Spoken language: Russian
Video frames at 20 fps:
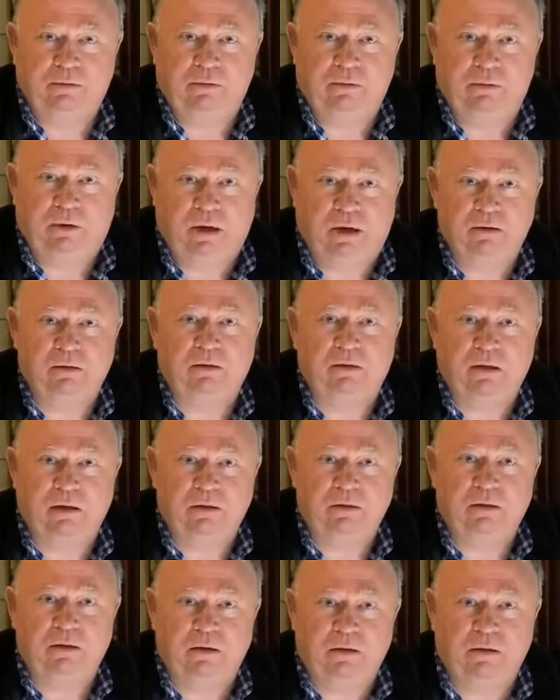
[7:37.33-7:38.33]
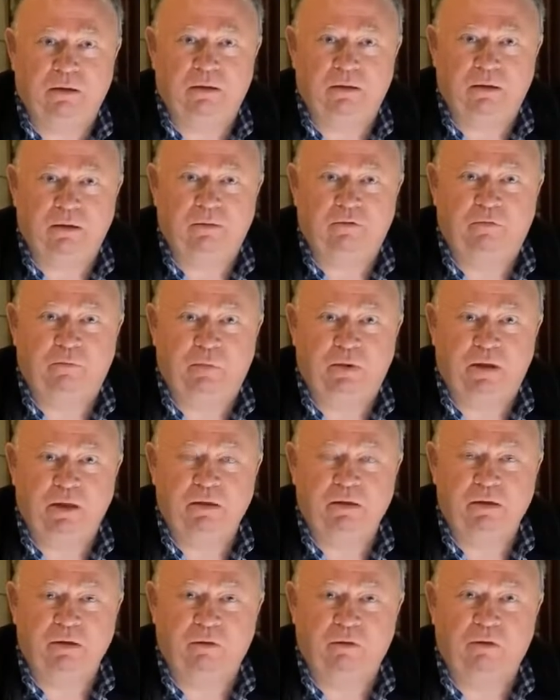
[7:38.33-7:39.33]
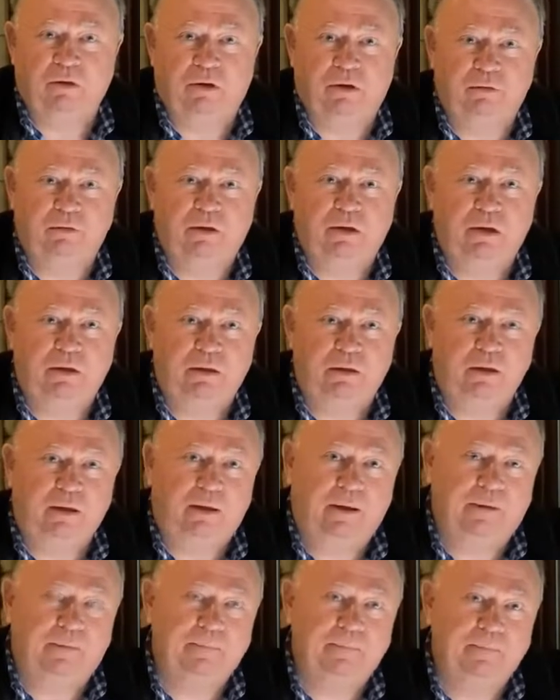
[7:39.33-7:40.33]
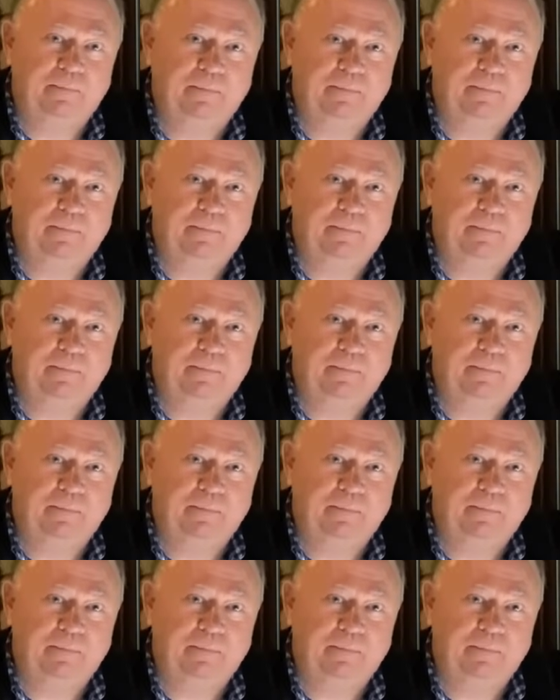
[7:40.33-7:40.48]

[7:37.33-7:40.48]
Как сказано в пьесе Горького «На дне»,